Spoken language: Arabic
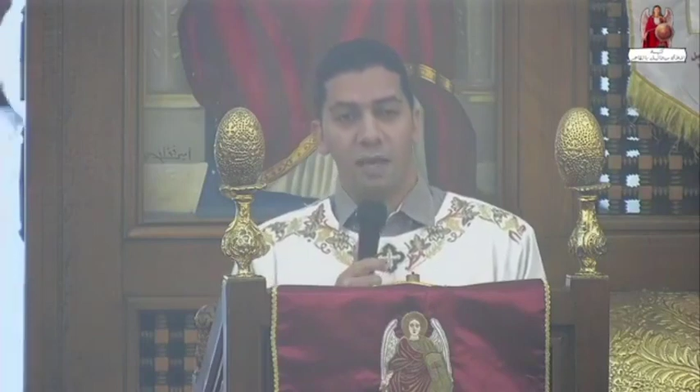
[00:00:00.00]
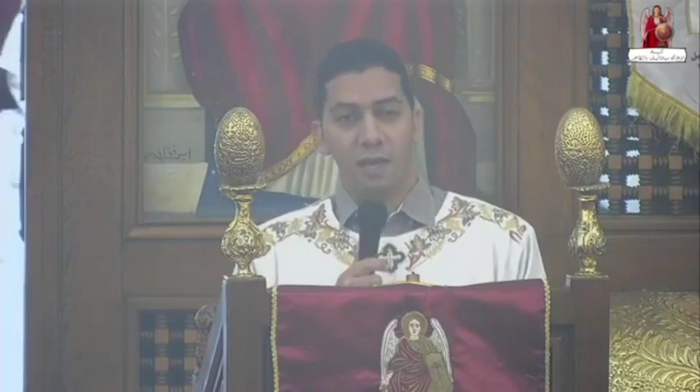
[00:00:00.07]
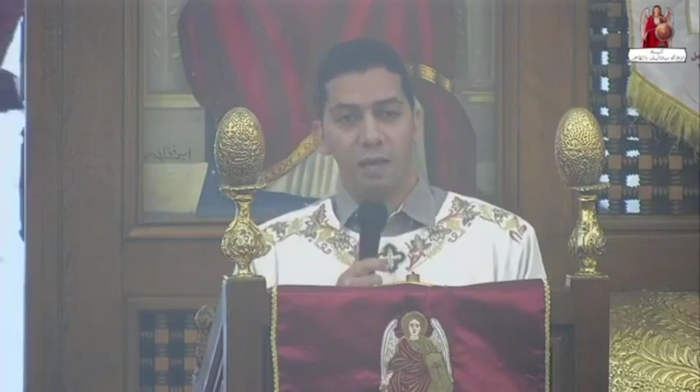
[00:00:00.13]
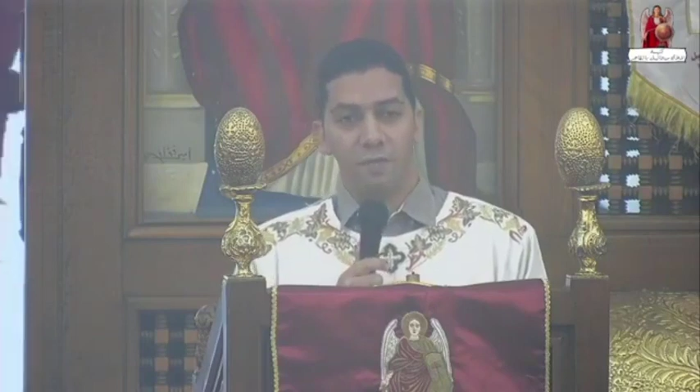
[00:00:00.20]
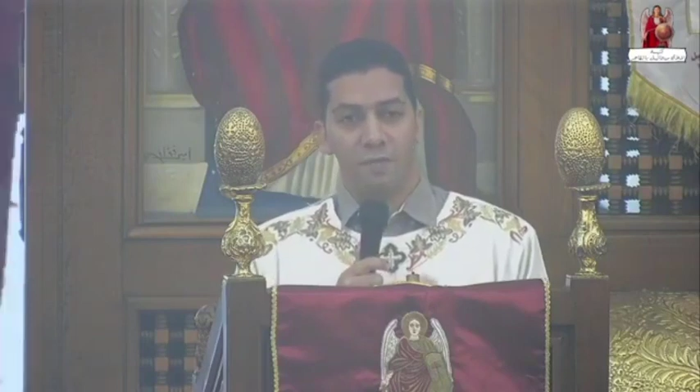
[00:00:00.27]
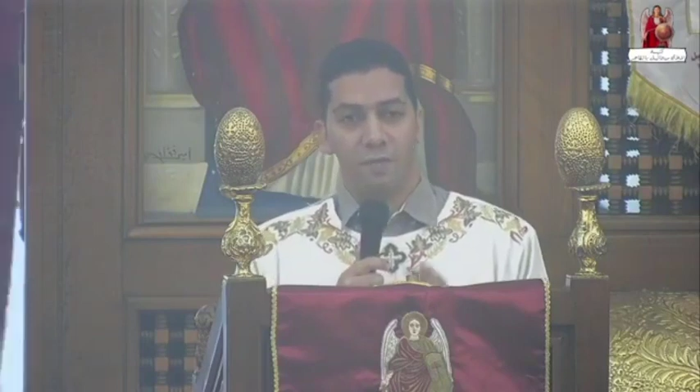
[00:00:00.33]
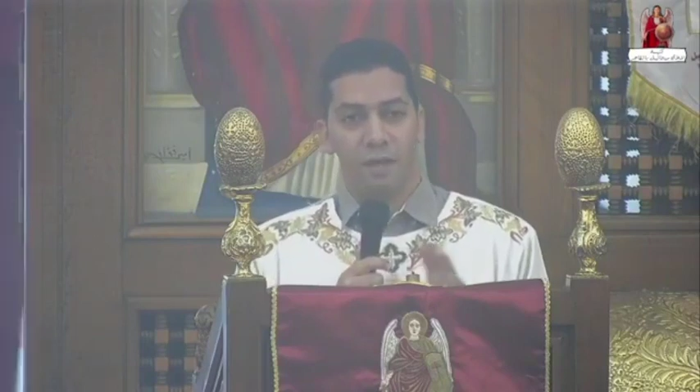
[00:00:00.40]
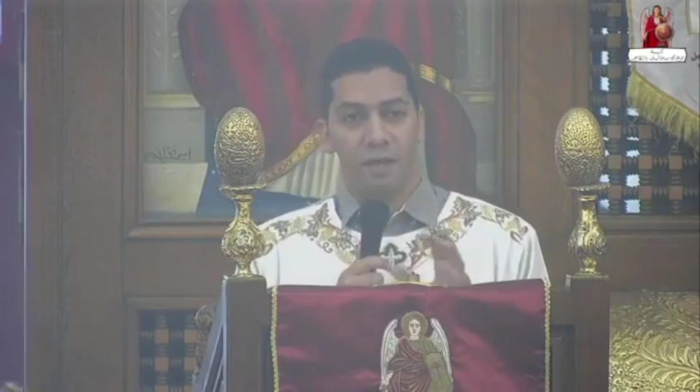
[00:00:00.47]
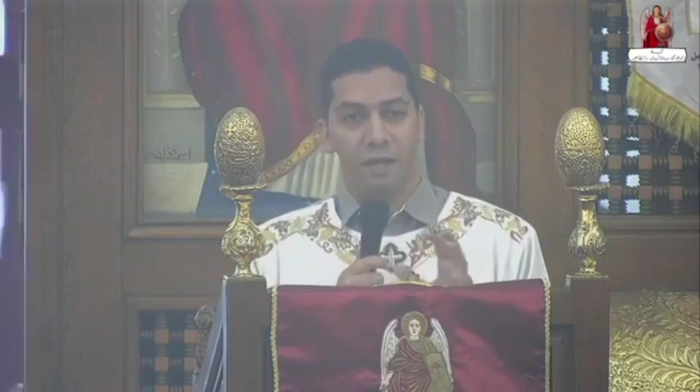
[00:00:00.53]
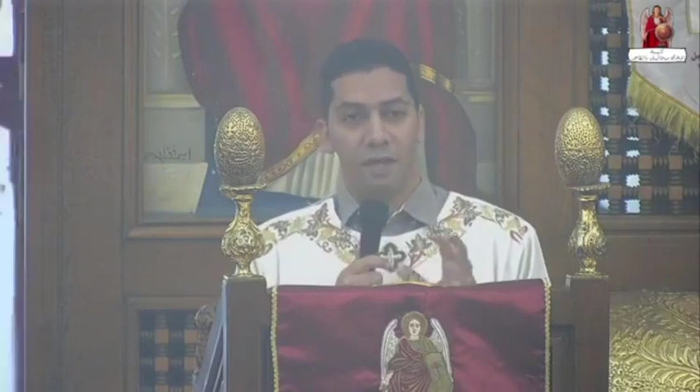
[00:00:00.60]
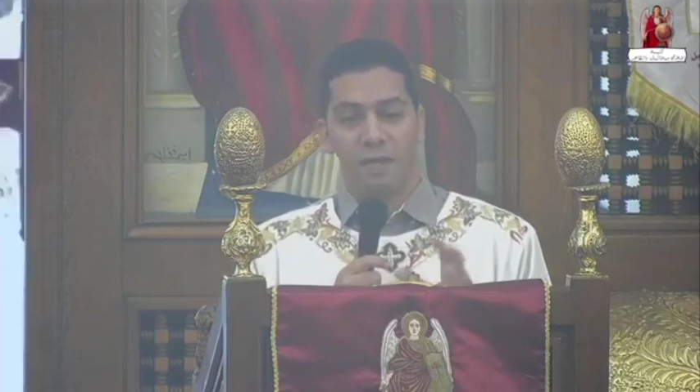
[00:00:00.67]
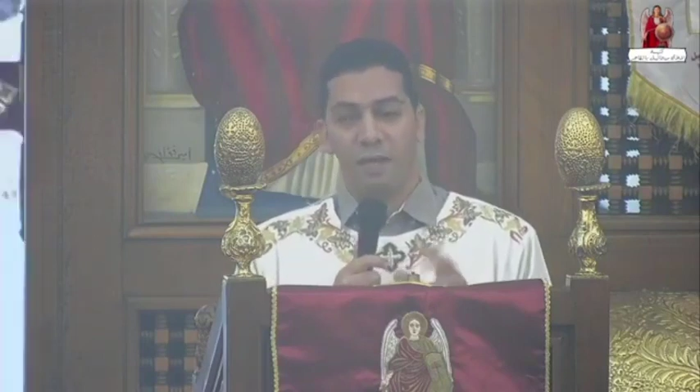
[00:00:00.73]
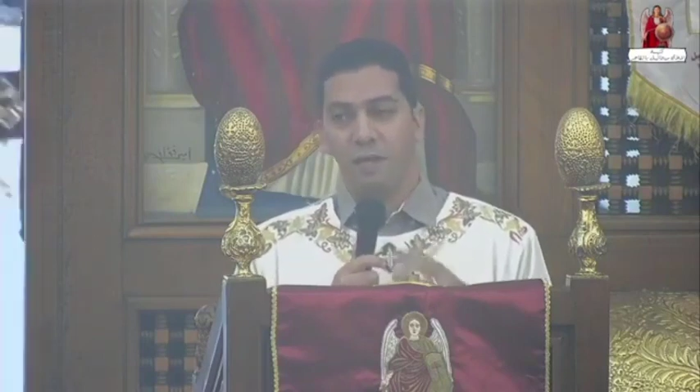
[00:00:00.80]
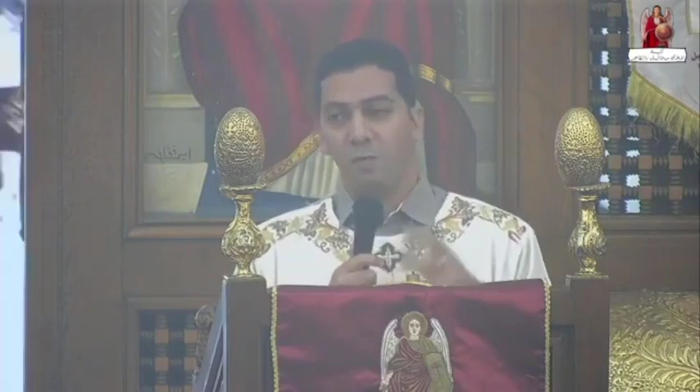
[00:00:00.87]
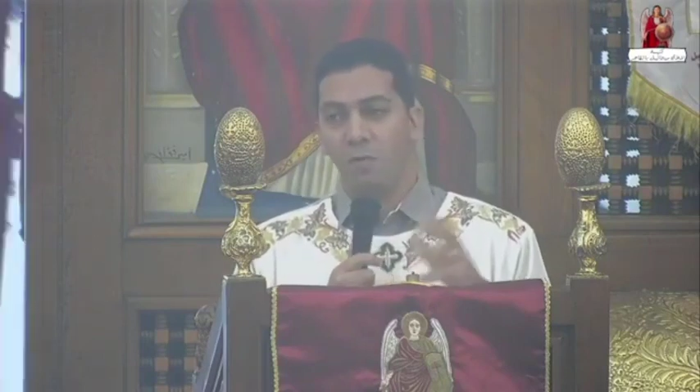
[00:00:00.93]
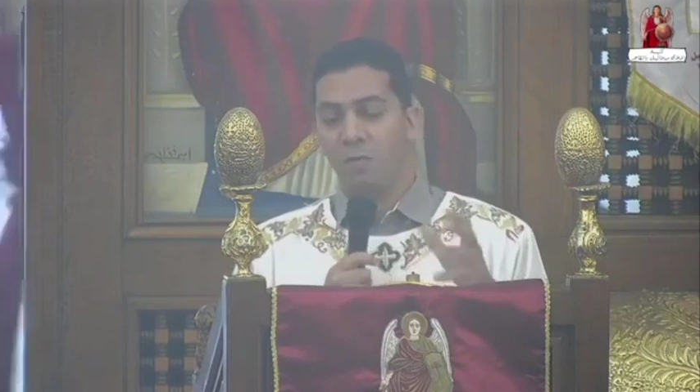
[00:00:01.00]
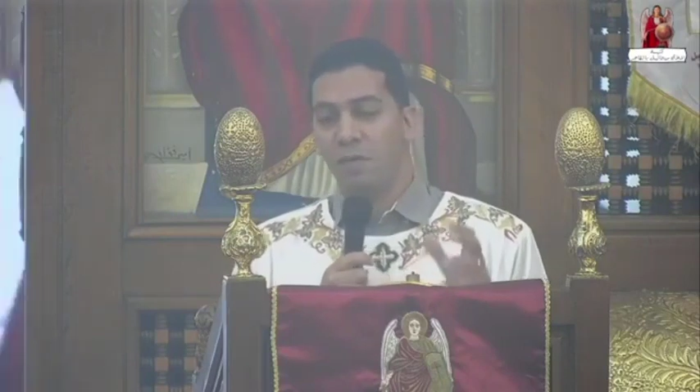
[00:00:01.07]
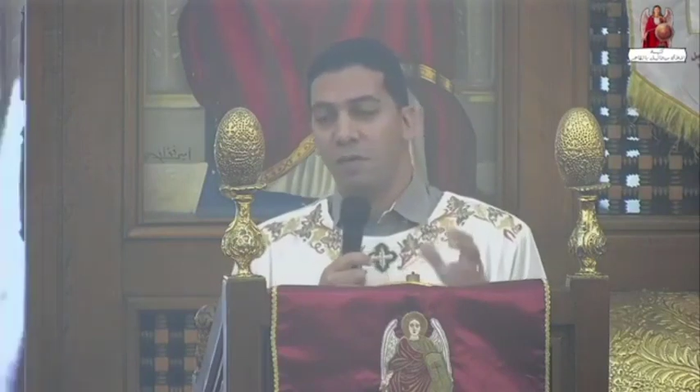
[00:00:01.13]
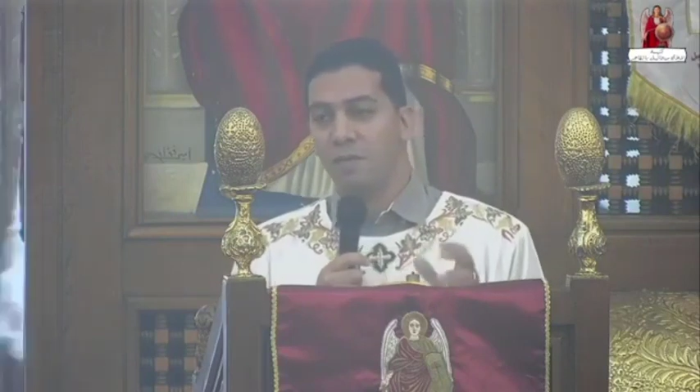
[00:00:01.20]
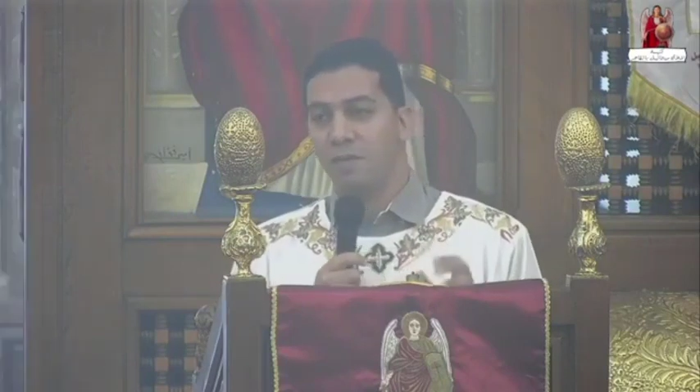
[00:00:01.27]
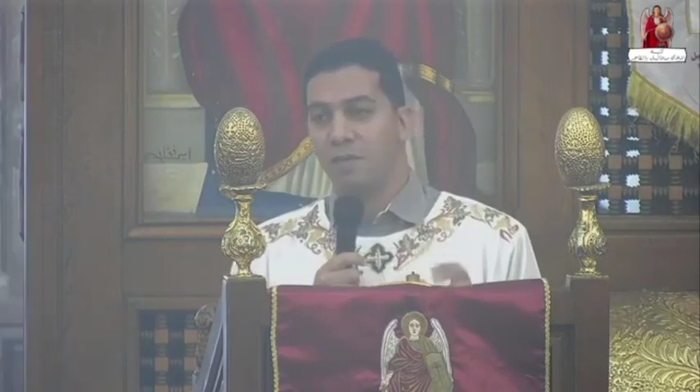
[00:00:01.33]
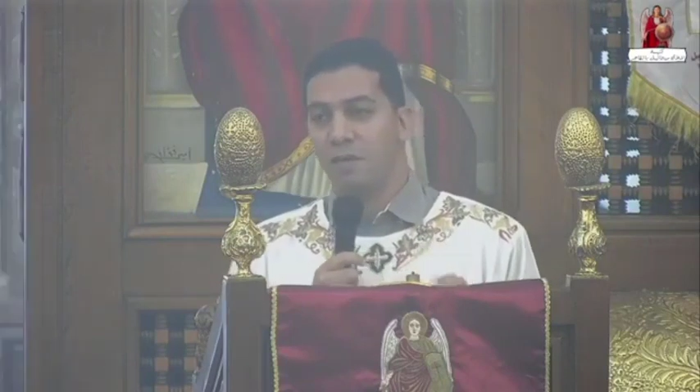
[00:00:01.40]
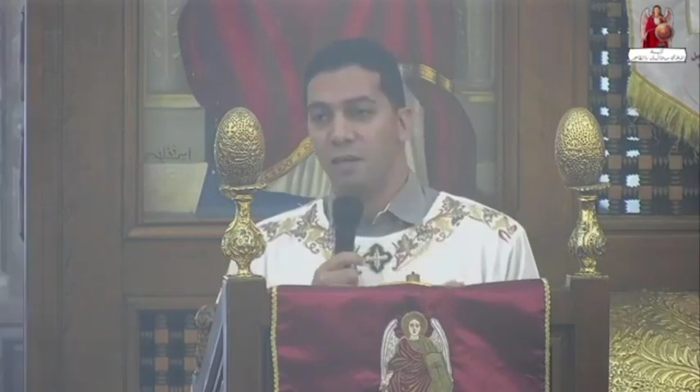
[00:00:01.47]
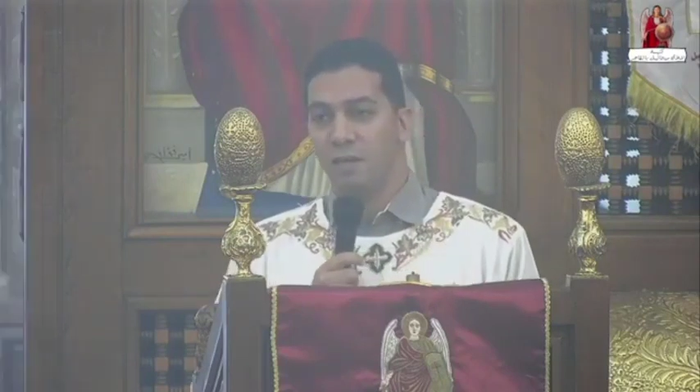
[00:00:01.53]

عارفه ان احنا ممكن